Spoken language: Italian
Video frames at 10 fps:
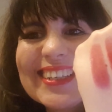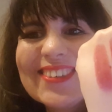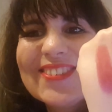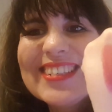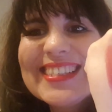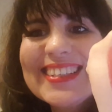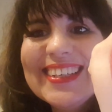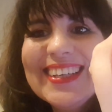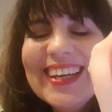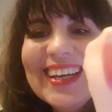tra
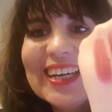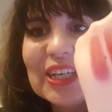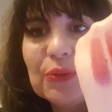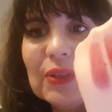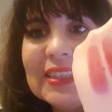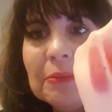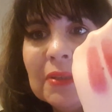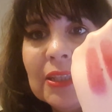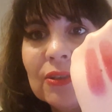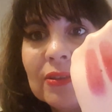questi eh, due
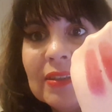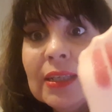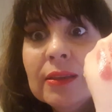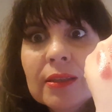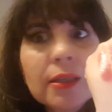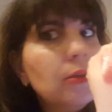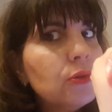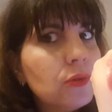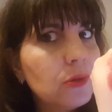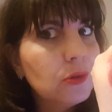tipi di rossetti o
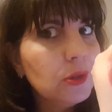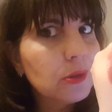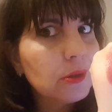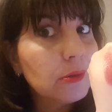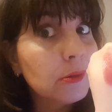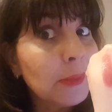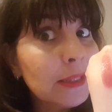sono io che sono